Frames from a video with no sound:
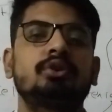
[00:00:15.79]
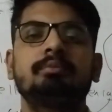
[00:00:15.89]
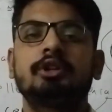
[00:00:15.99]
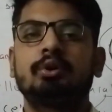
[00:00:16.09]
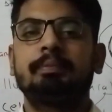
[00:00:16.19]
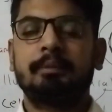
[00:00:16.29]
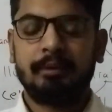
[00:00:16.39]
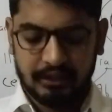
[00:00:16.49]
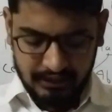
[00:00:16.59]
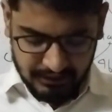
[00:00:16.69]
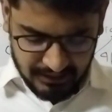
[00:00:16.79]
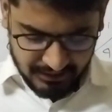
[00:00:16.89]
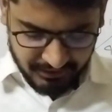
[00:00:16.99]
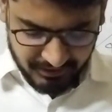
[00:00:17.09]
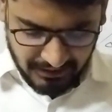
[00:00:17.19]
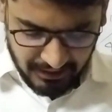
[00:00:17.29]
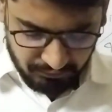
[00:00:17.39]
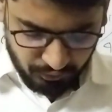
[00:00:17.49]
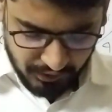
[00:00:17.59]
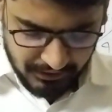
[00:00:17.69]
आज जो हमने टॉपिक पढ़ना क्या सेल
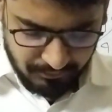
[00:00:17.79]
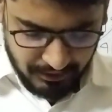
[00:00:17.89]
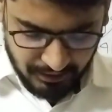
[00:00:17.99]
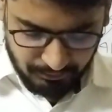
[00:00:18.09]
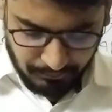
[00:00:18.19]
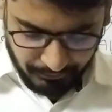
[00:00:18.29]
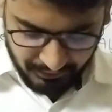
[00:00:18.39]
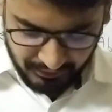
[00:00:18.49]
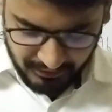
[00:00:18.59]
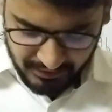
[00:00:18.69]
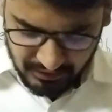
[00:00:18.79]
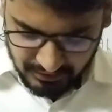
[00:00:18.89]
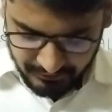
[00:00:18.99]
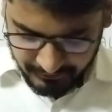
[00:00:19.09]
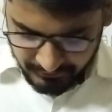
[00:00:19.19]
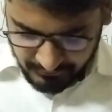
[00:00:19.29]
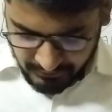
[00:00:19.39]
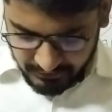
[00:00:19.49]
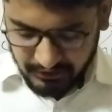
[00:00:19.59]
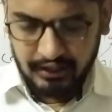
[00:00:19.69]
वॉल के बारे में पढ़ना है ना
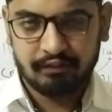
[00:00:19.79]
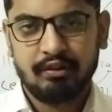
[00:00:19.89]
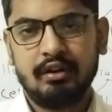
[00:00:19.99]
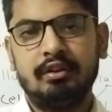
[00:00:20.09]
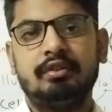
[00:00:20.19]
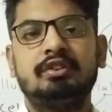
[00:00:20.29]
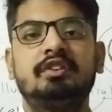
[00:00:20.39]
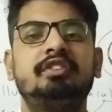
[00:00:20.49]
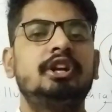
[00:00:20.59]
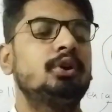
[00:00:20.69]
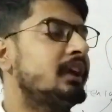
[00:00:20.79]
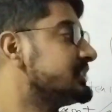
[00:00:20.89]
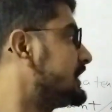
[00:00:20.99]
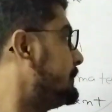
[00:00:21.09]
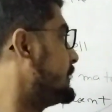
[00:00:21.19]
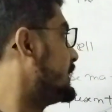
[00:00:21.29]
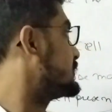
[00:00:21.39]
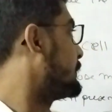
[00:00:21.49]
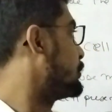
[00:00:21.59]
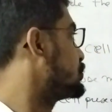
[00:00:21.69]
ये वीडियो क्या सामने
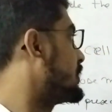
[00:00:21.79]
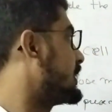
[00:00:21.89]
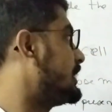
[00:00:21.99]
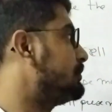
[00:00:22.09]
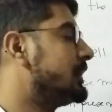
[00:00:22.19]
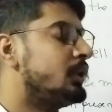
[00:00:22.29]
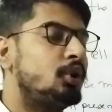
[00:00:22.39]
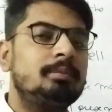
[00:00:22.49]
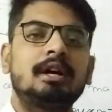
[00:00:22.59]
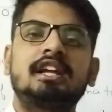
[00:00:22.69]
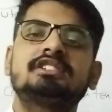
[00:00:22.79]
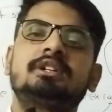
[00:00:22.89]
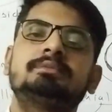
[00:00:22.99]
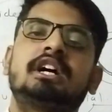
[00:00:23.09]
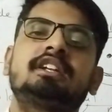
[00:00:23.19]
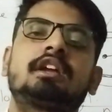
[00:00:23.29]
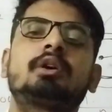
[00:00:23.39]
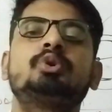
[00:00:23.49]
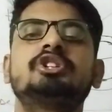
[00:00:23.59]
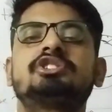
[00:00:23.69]
सब कुछ लिखा हुआ है और मैं क्या समझाने की
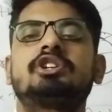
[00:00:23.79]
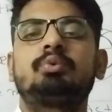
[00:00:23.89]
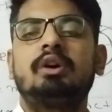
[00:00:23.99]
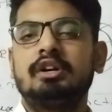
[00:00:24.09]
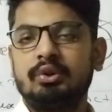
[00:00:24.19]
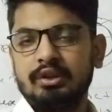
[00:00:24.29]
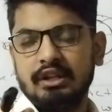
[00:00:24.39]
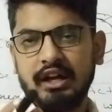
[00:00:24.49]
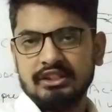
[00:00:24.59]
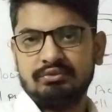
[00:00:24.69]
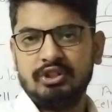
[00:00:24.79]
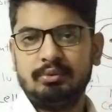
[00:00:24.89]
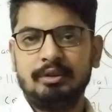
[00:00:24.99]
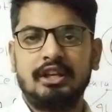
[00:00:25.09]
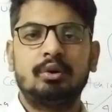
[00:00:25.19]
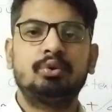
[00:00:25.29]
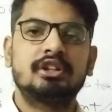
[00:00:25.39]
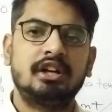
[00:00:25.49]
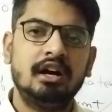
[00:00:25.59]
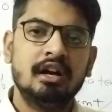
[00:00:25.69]
कोशिश करूंगा क्योंकि लास्ट वीडियो में क्या
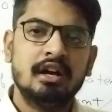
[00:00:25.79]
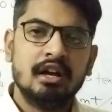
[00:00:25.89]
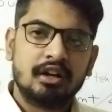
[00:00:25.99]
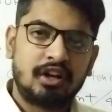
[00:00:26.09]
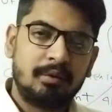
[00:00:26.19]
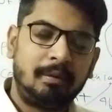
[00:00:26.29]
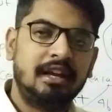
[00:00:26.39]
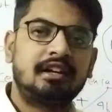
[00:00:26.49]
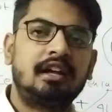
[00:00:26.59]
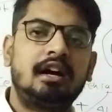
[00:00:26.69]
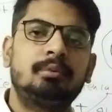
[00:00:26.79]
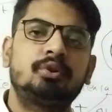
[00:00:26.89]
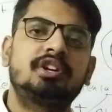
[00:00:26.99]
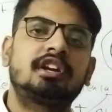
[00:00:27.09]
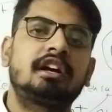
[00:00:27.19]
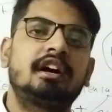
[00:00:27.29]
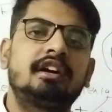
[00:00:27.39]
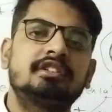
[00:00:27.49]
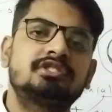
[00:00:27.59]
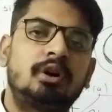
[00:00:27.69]
हुआ था कल माइक ख़राब होने के
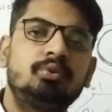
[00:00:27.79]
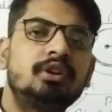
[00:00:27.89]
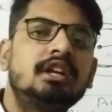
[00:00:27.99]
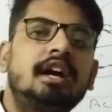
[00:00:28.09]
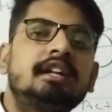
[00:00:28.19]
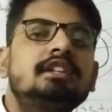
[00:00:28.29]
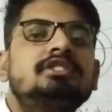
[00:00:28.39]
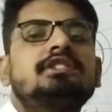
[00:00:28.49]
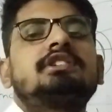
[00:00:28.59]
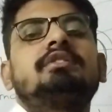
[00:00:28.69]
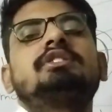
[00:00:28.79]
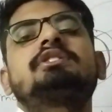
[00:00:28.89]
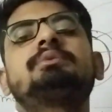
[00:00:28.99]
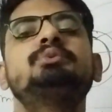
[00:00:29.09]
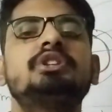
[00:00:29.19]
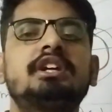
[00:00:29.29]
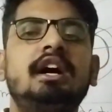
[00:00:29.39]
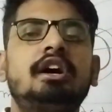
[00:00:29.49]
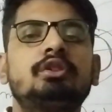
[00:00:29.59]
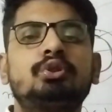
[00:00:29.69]
कारण साउंड नहीं आई थी जिसकी वजह से मुझे
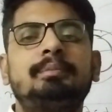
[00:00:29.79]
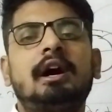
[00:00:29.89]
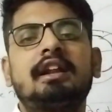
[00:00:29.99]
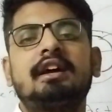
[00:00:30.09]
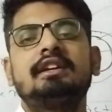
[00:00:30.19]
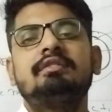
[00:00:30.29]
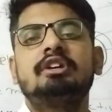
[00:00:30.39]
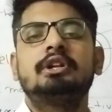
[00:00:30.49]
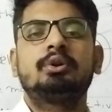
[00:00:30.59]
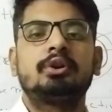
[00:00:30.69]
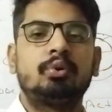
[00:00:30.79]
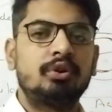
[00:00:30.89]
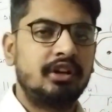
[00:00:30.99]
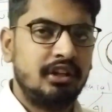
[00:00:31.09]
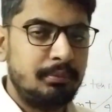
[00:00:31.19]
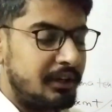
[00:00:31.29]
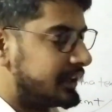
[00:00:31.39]
क्या दोबारा ये वीडियो रिकॉर्ड करनी